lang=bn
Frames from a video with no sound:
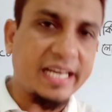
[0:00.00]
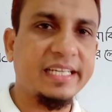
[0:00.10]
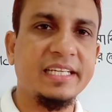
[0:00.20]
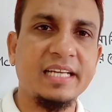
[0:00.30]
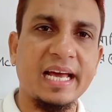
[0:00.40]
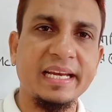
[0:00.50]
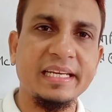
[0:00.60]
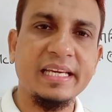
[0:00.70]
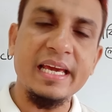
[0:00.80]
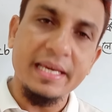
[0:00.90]
সার্কিট
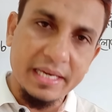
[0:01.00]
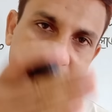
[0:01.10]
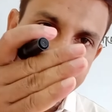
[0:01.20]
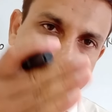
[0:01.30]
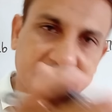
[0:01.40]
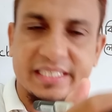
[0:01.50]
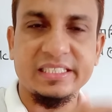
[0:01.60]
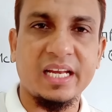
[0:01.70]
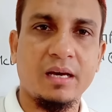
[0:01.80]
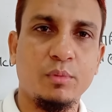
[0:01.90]
কারেন্ট কি সেটি
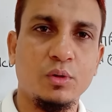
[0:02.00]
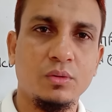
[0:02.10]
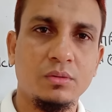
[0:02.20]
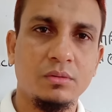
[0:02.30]
জানাবো